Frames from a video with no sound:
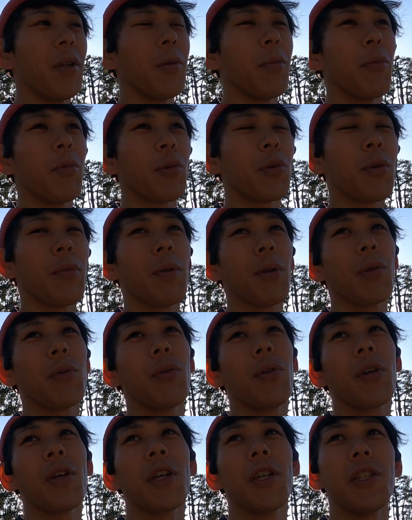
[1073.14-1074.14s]
あでもやっぱそ
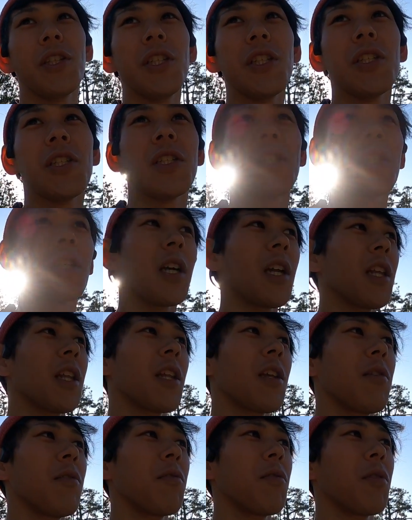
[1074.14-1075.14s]
れだけ認知され
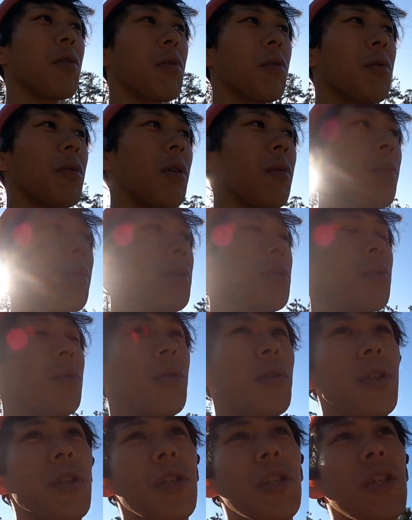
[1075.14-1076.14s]
てるってことはやっぱすご
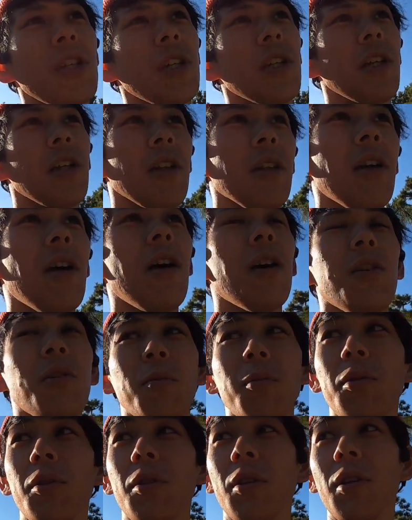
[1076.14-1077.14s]
い人気やねんなと
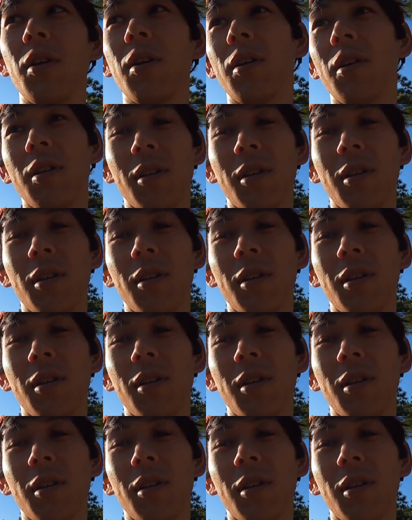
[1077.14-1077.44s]
思って